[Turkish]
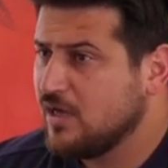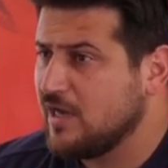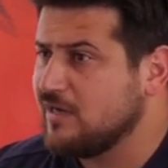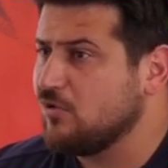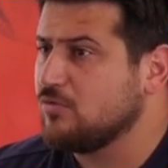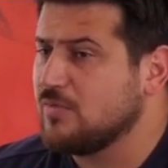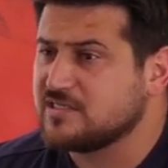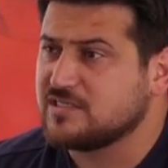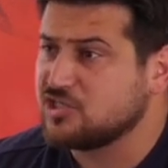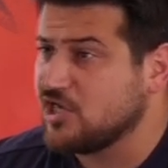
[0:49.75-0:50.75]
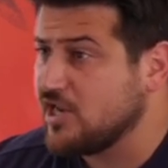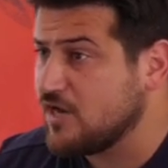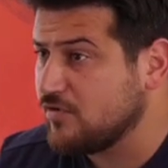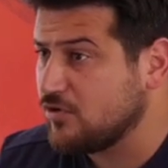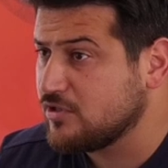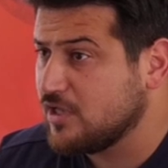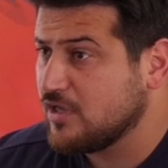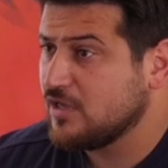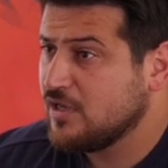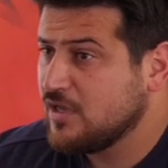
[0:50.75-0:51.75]
Ali olmazsa Şener var orada.
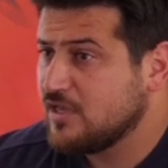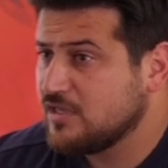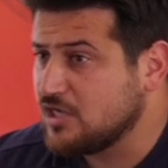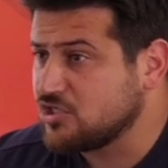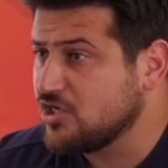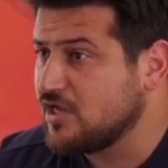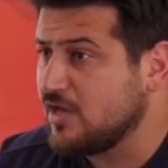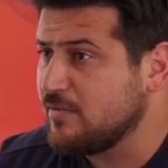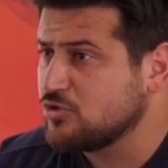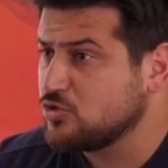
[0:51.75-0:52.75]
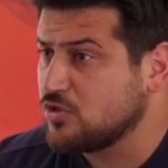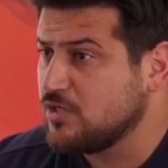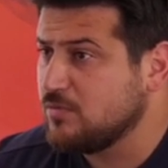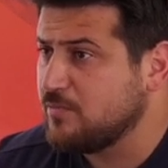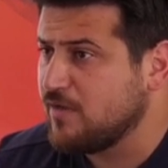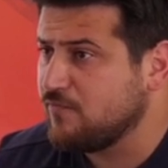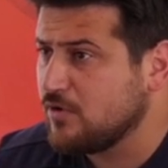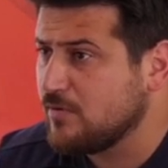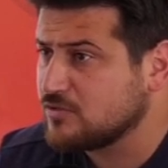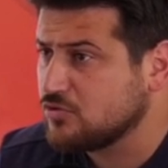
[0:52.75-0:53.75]
Yaşına rağmen çok iyi bir
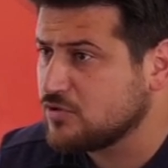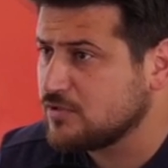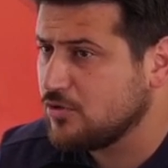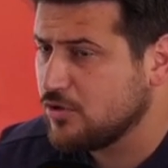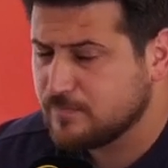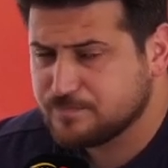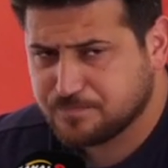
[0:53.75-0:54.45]
performans gösteriyor.